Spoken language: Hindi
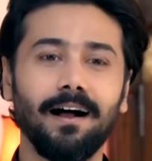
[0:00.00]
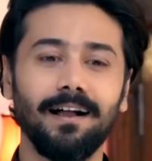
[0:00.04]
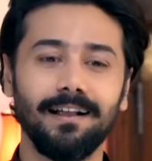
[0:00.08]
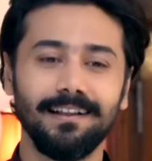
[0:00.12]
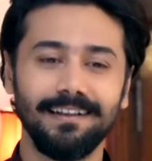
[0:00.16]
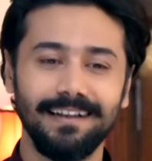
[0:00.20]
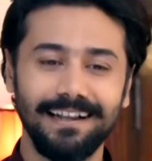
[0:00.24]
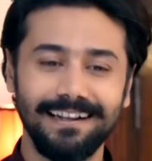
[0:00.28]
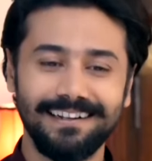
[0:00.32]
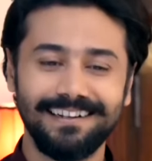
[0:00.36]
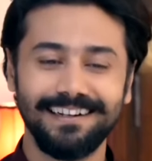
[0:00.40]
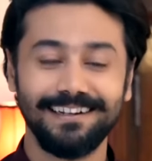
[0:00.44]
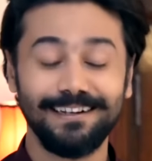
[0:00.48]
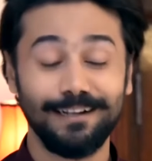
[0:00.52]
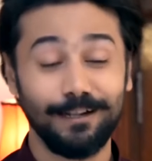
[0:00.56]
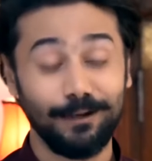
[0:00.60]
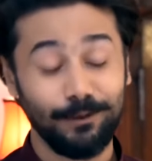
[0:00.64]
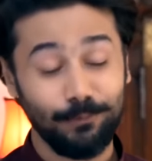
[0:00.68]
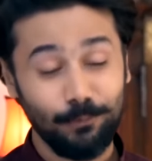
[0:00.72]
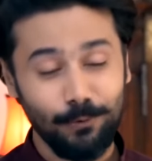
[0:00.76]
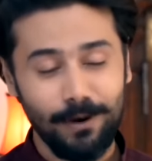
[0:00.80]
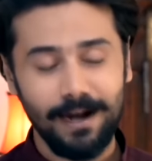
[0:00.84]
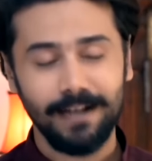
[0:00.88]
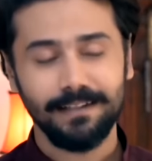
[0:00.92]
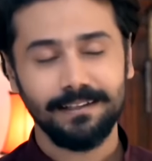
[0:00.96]
हाँ लेकिन
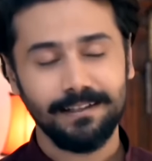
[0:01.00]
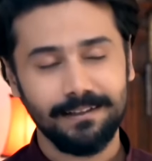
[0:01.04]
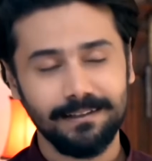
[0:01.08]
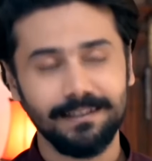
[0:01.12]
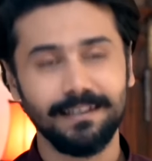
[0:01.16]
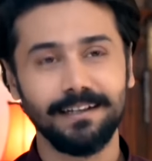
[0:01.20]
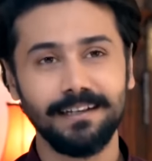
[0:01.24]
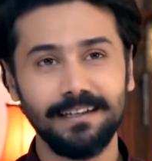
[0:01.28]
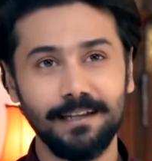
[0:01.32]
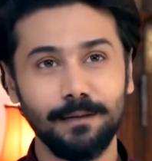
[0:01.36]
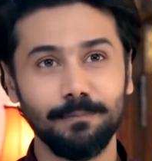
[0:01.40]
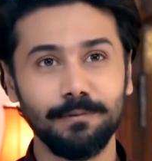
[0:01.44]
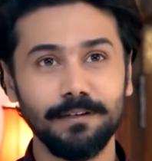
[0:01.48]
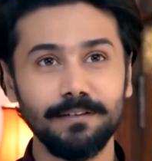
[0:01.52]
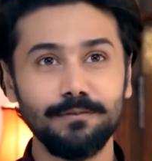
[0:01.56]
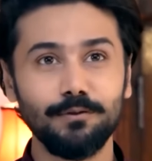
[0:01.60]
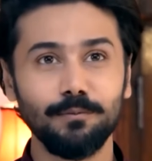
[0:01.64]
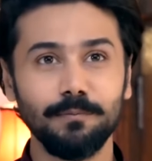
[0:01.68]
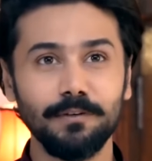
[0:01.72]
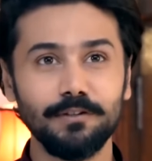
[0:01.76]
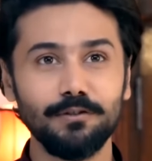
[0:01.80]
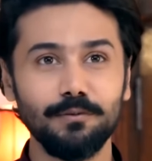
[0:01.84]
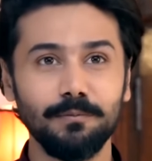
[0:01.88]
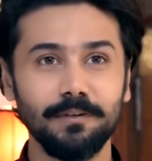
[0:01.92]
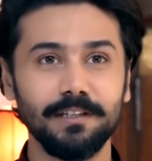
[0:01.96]
इनको आदत नहीं है भाई
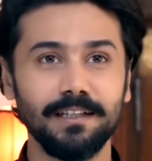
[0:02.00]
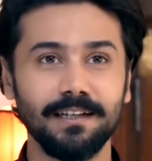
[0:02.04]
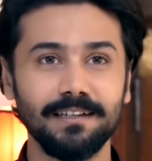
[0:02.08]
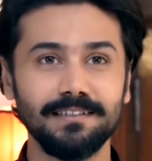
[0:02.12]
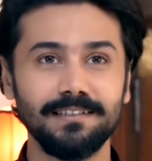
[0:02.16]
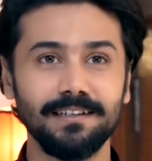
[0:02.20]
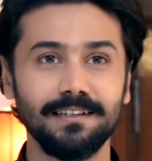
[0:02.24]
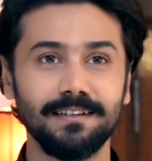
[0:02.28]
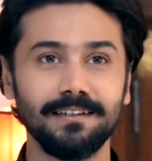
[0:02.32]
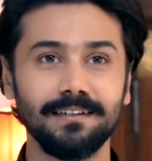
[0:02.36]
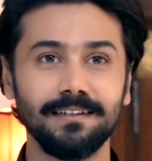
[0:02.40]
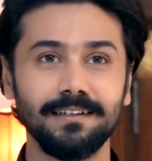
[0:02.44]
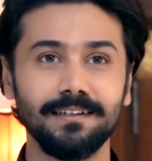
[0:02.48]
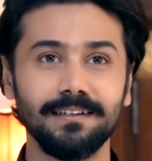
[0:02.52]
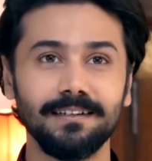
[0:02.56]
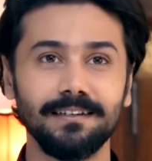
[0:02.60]
सुबह सुबह नाश्ता